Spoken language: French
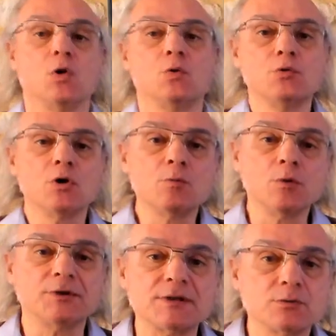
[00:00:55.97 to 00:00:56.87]
une
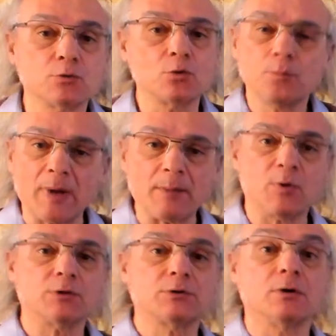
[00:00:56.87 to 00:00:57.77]
augmentation trop
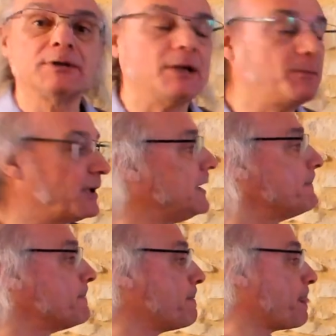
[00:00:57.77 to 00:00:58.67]
importante des
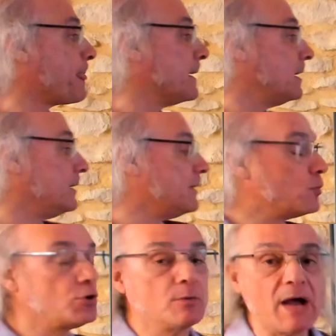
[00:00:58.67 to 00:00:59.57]
prix, liés
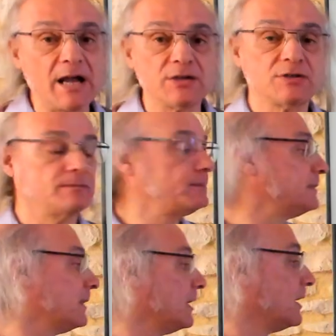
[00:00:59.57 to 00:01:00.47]
au chômage,
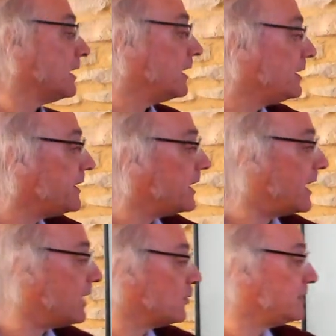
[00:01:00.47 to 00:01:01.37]

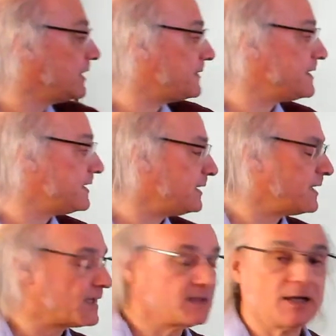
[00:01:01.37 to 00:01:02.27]
liés au
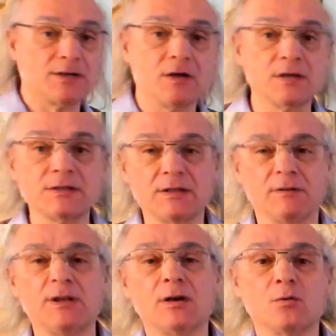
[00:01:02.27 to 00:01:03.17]
déficit extérieur,
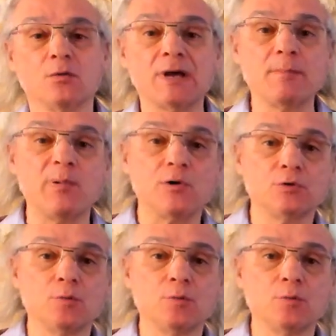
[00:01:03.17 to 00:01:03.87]
c'est-à-dire qu'on importe